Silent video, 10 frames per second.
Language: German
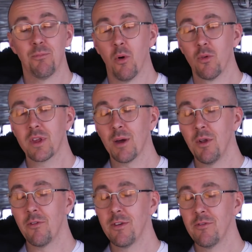bei uns kann
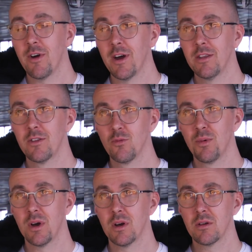man auf jeden Fall einen
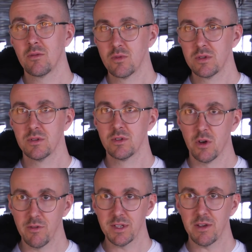super guten
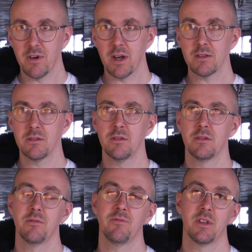Service
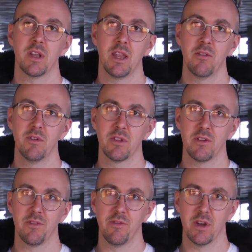erwarten. Wir, da legen wir
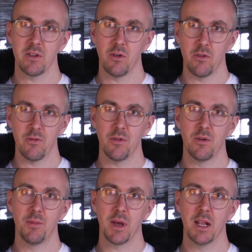sehr viel Wert drauf
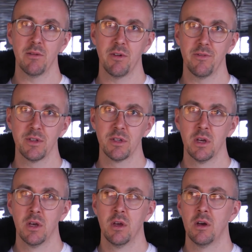äh, bei Cleverfit.
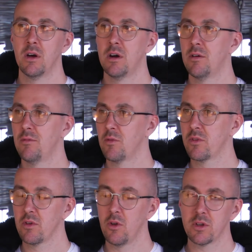Ähm,
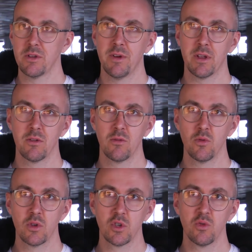unsere Leute werden
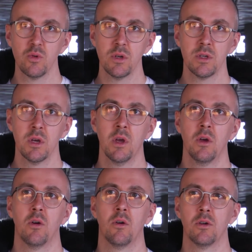gut geschult
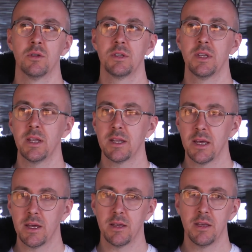und jeder,
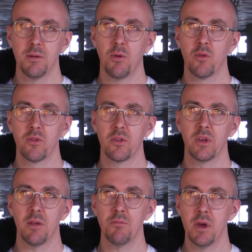der hier bei uns
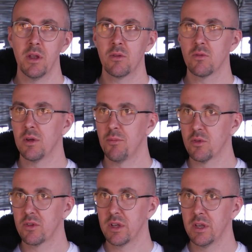sich anmeldet oder bei
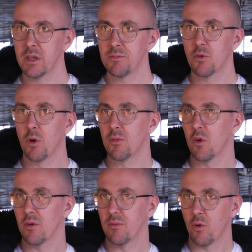uns trainiert, bekommt
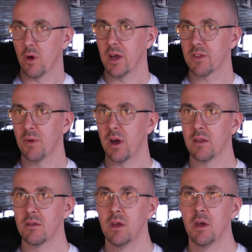auch vorher erstmal
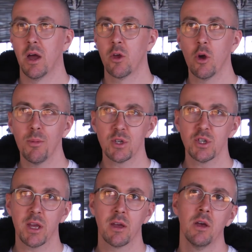einen, einen
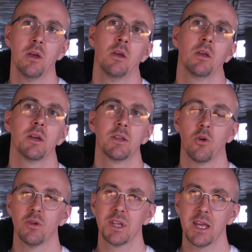Körpercheck, kriegt
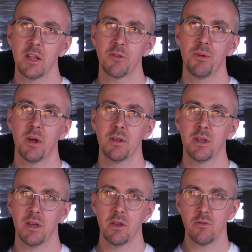auch einen Trainingsplan,
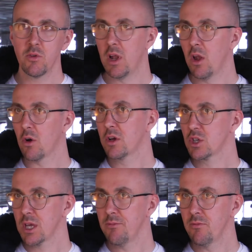der individuell auch
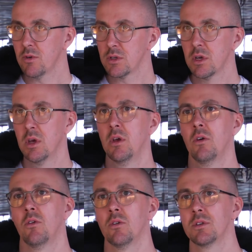geschrieben wird
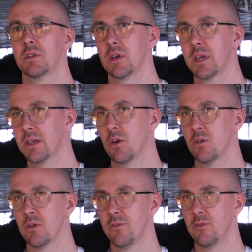und äh, kriegt auch
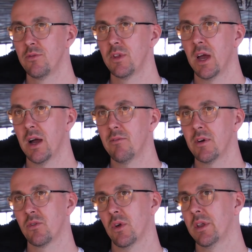eine vernünftige
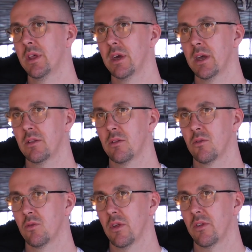Einweisung an den Geräten,
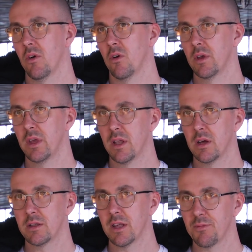sodass auch
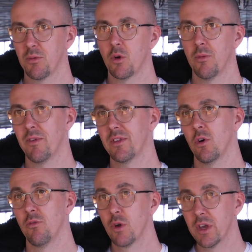jeder das bekommt, was
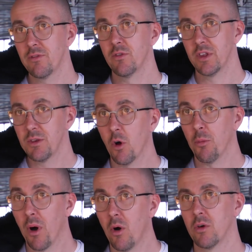er auch wirklich für sich
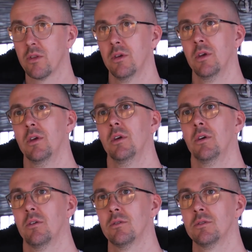auch braucht.
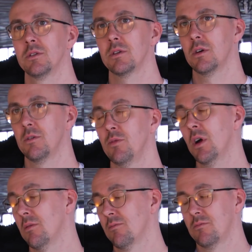Und äh,
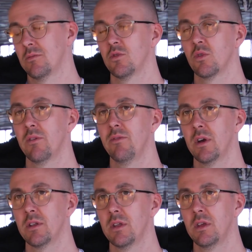ja, so gehen
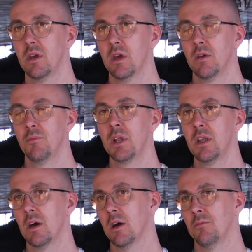wir an die
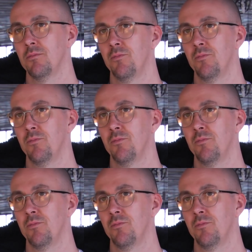Mitglieder ran.